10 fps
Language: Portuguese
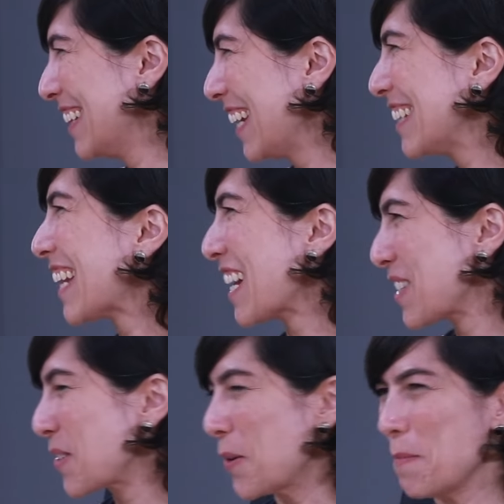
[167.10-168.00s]
é tentar
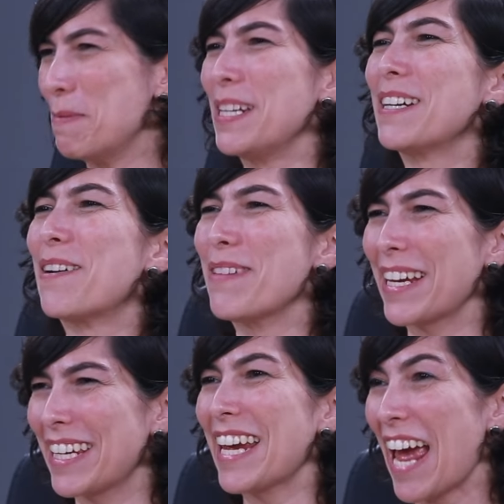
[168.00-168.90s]
descobrir como
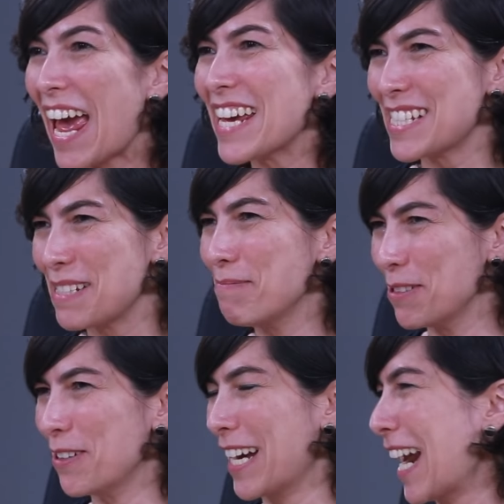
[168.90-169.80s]
é que é esse
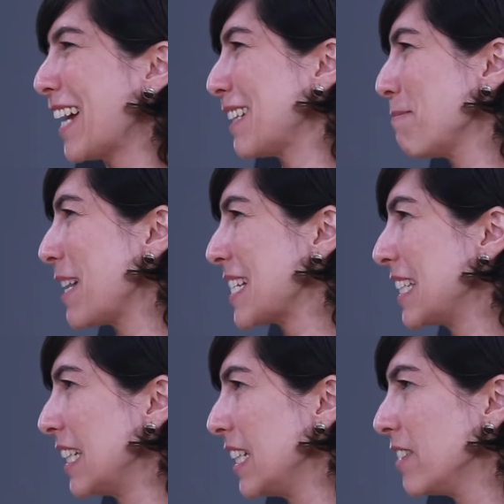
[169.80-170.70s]
burocrata
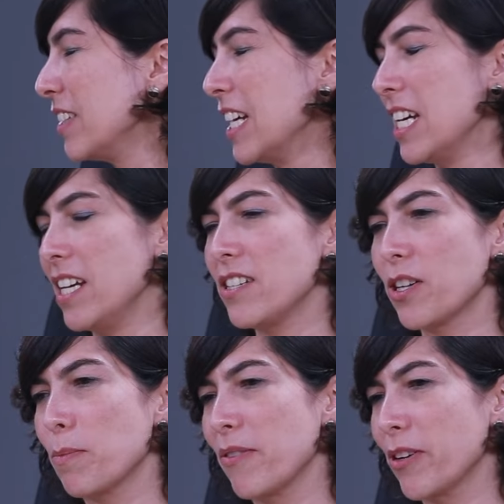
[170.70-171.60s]
brasileiro e
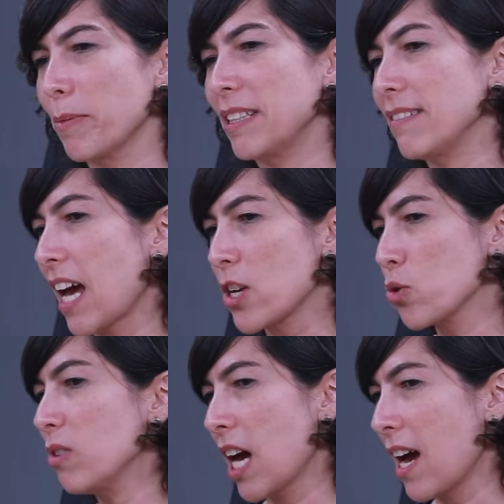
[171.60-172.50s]
de alguma forma tentar
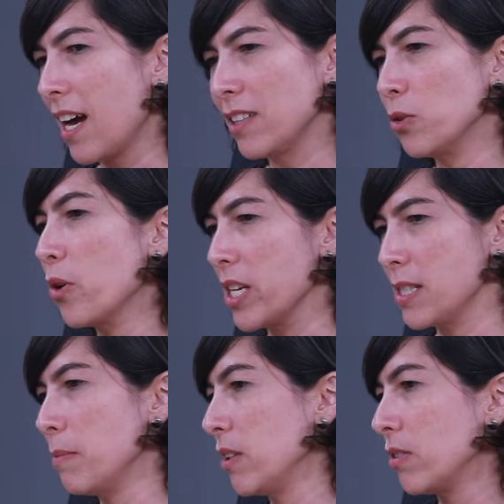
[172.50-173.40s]
ajudar no
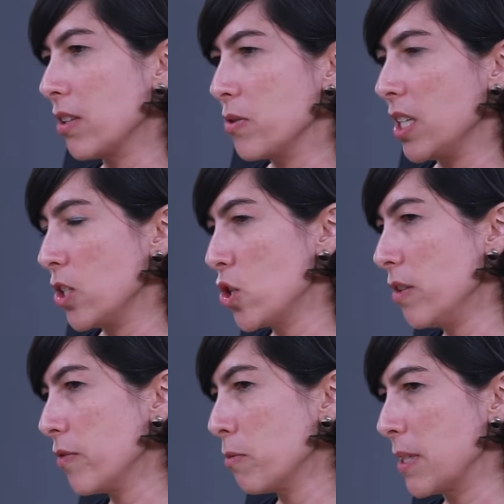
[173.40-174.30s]
conhecimento tanto
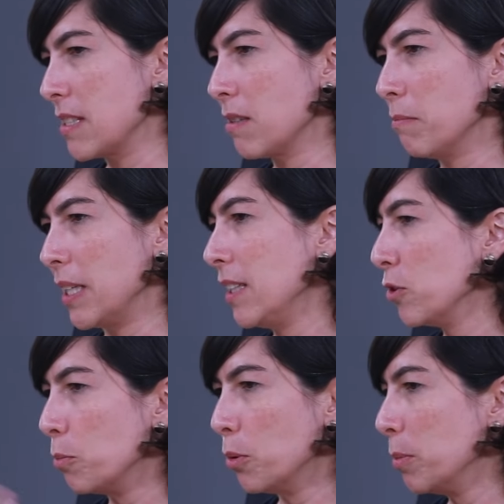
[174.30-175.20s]
científico, mas
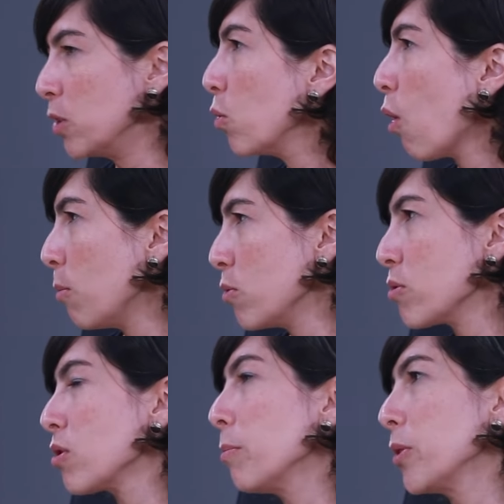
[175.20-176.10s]
também do público
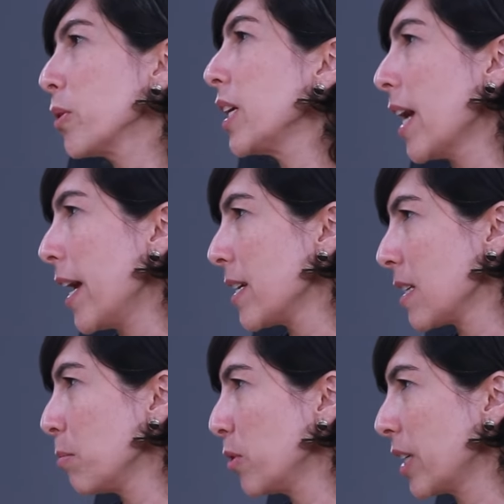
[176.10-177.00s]
comum sobre o que é
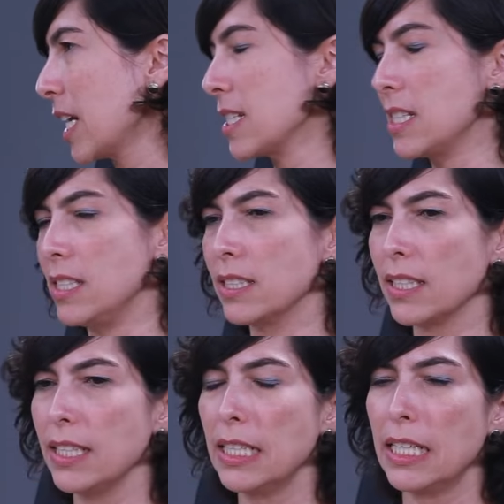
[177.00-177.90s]
essa
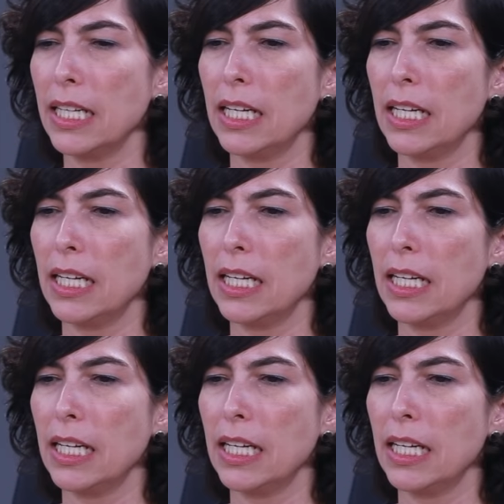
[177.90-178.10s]
burocracia, né?